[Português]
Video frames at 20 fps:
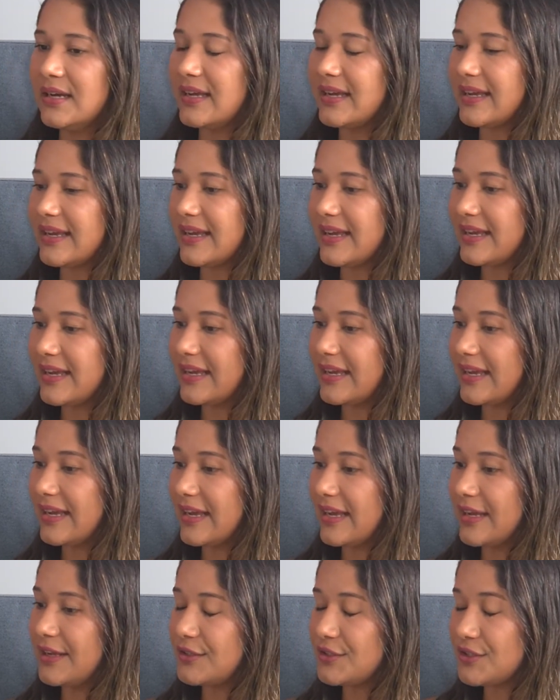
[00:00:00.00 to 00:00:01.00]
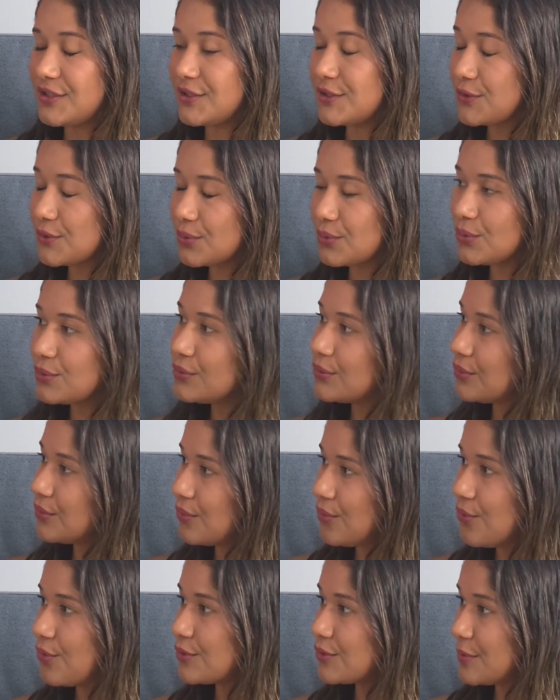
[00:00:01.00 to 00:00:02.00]
é, de estudo
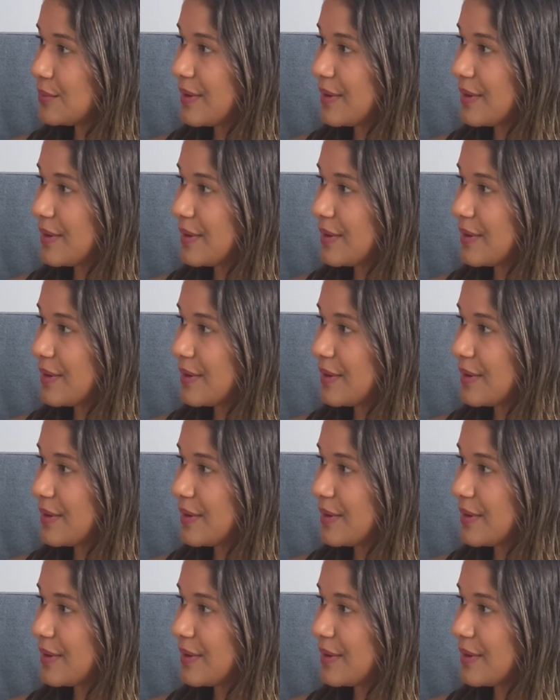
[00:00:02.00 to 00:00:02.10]
no curso